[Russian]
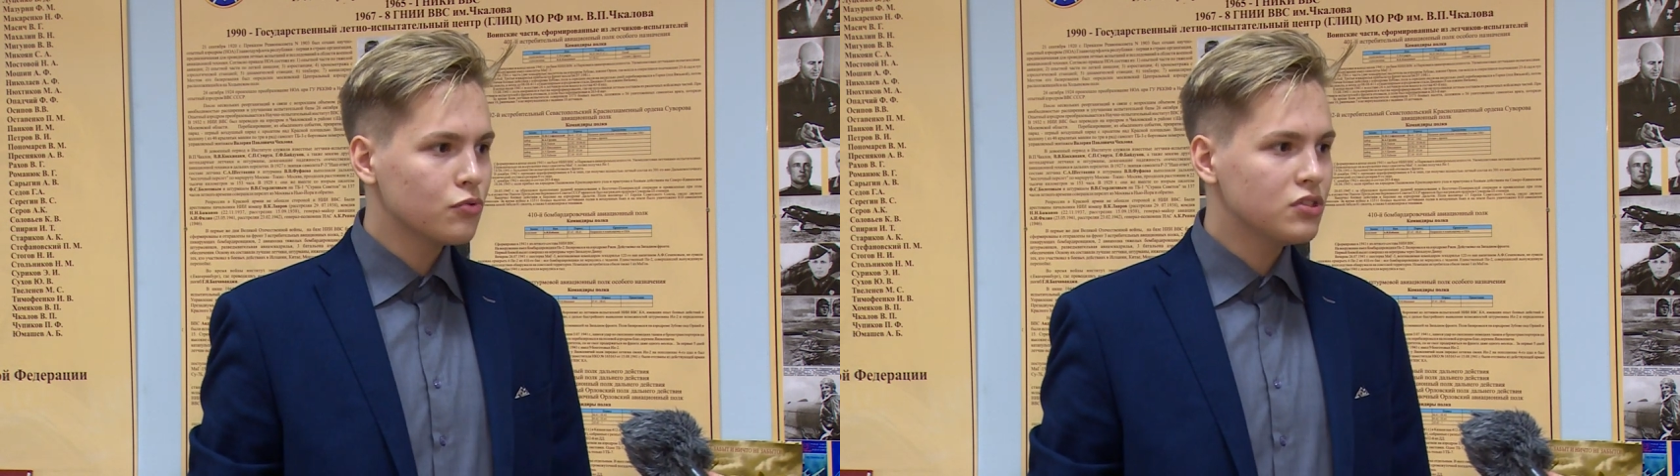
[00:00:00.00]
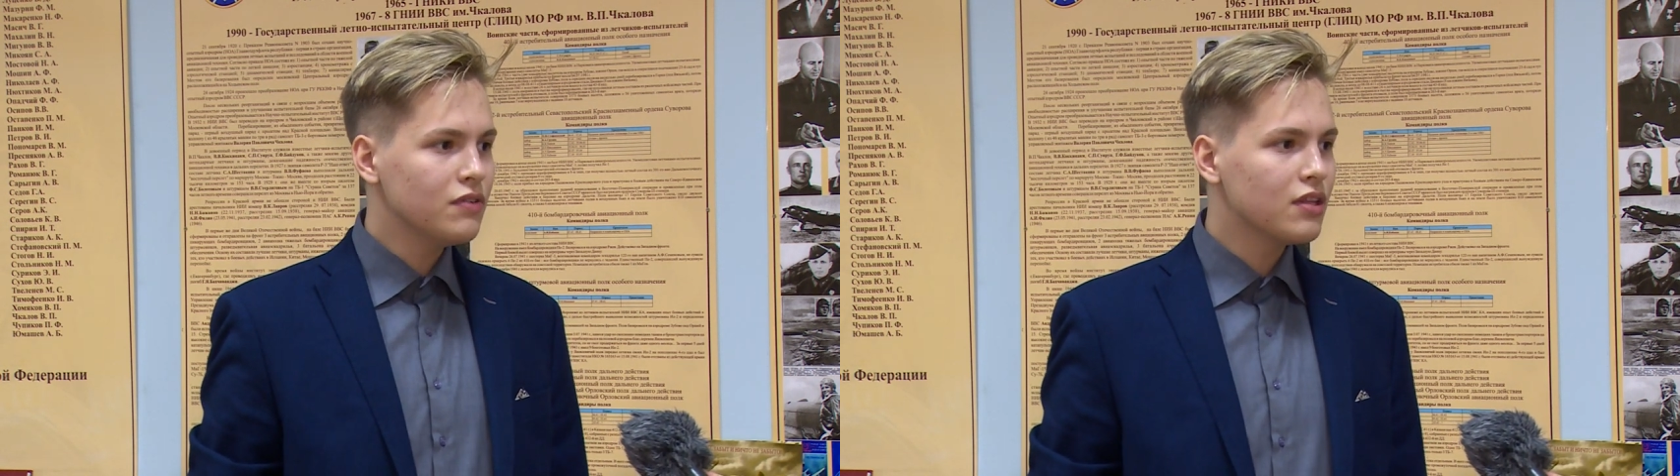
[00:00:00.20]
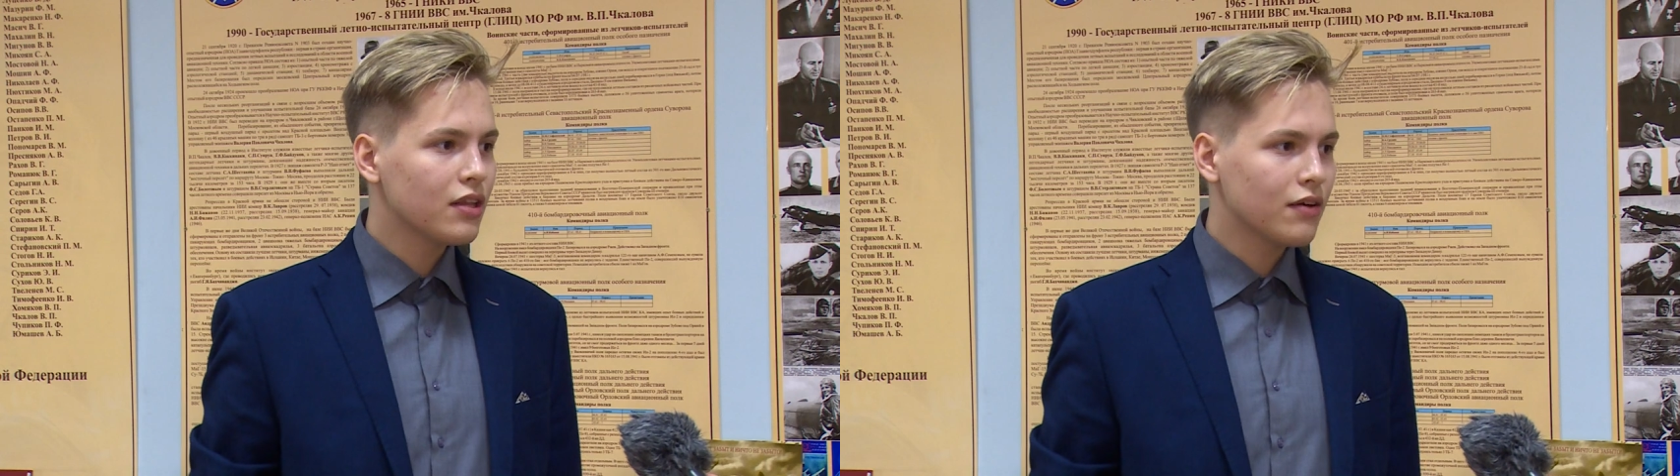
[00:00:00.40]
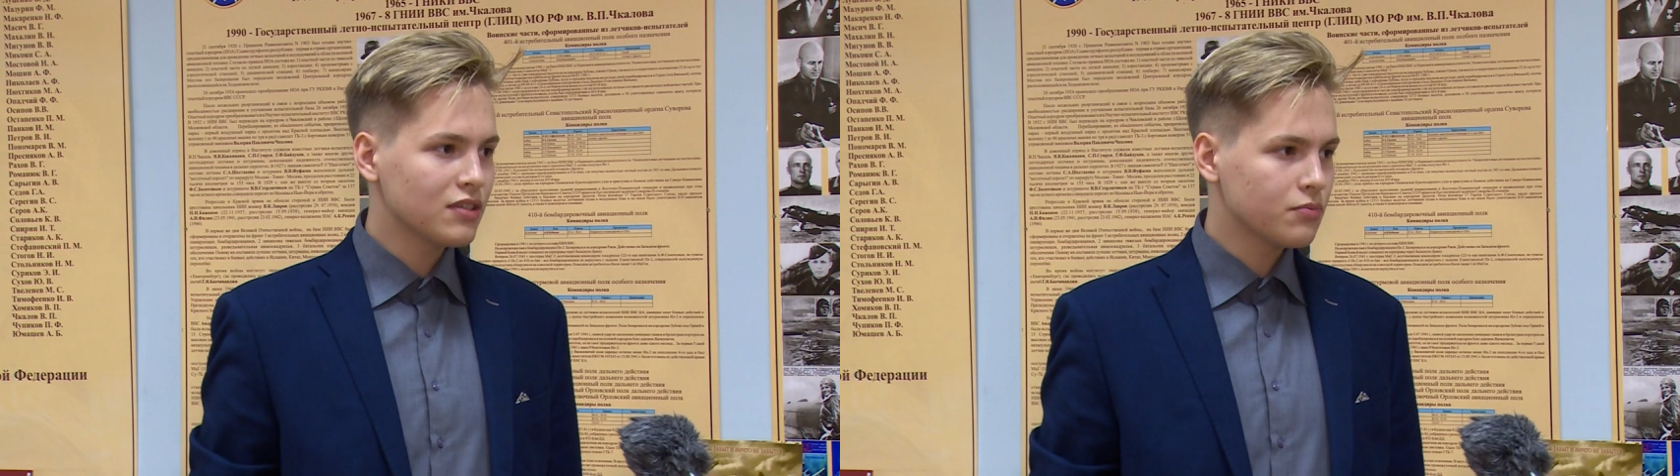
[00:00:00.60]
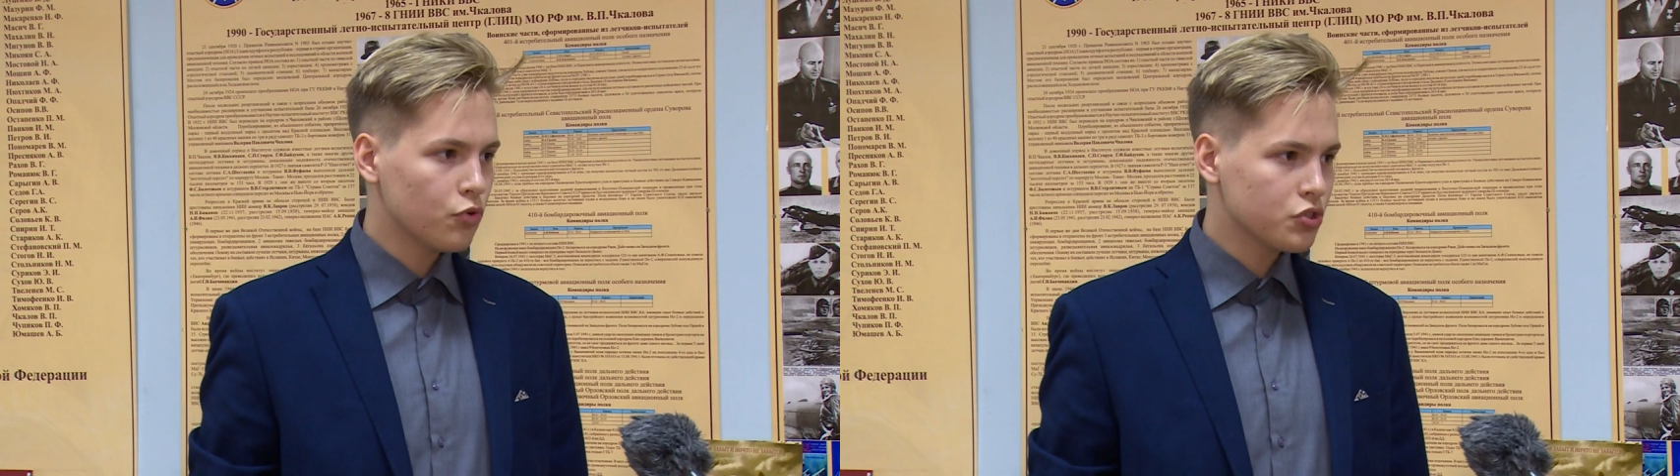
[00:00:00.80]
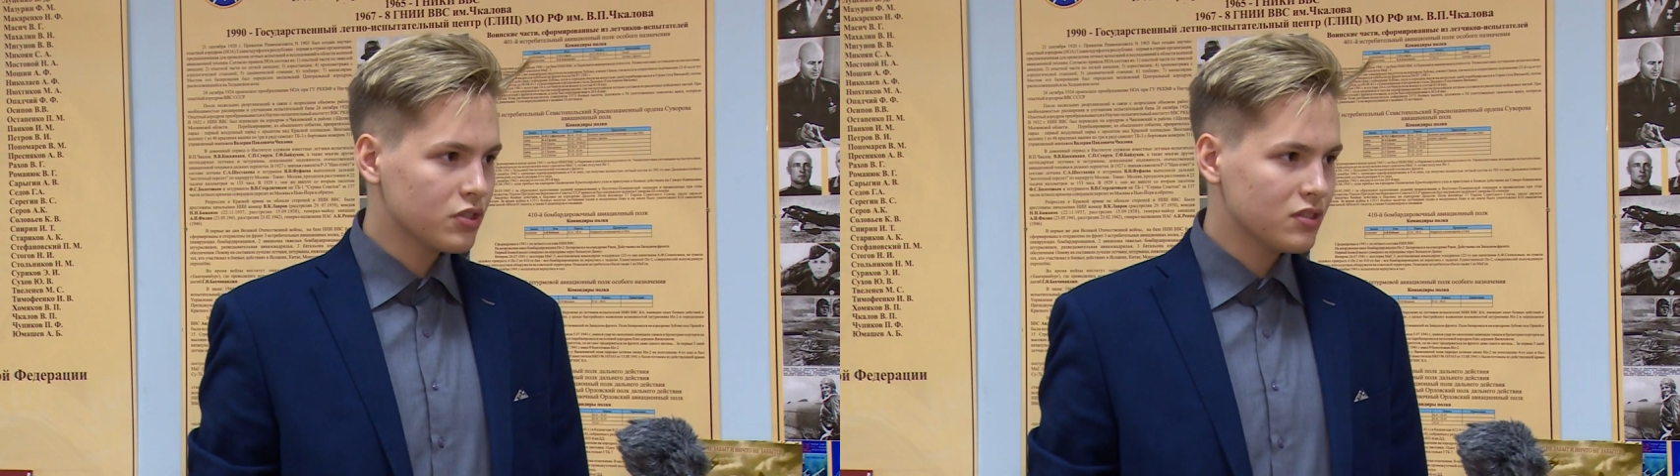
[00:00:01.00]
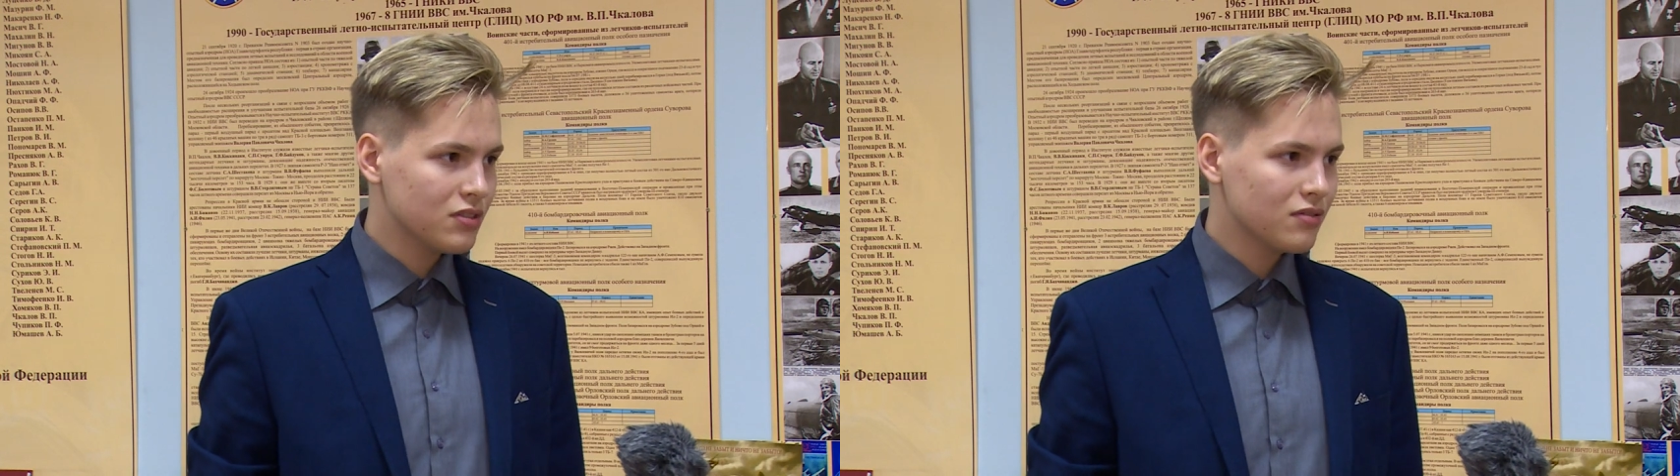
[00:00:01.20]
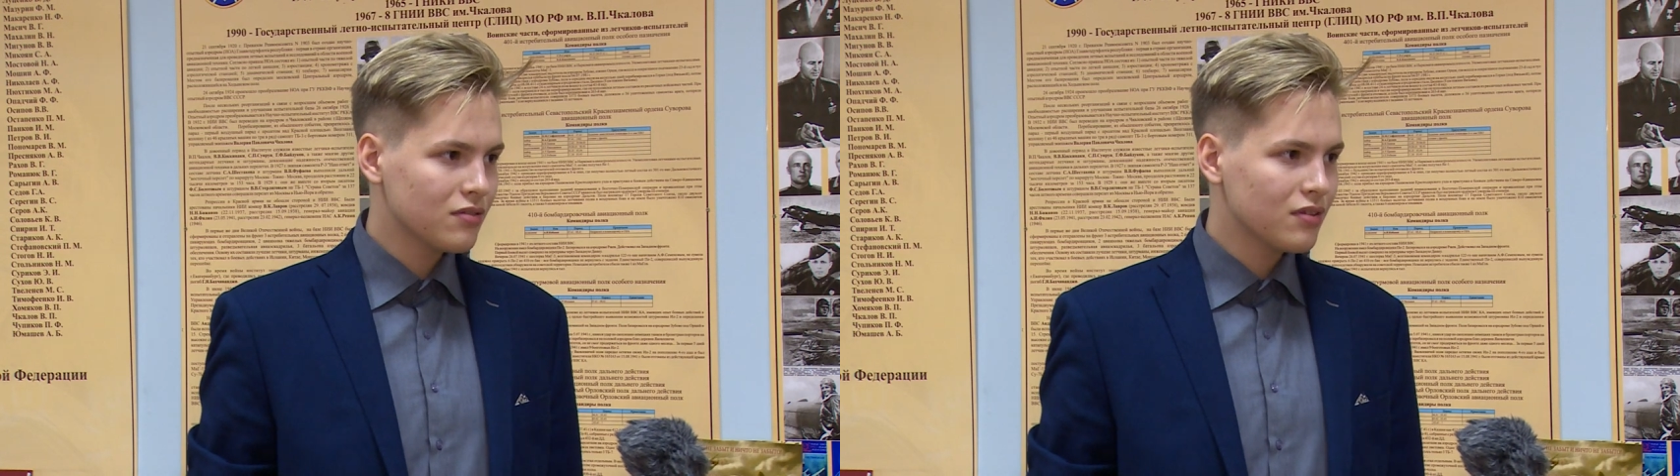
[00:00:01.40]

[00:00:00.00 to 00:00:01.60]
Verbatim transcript: удивительная возможность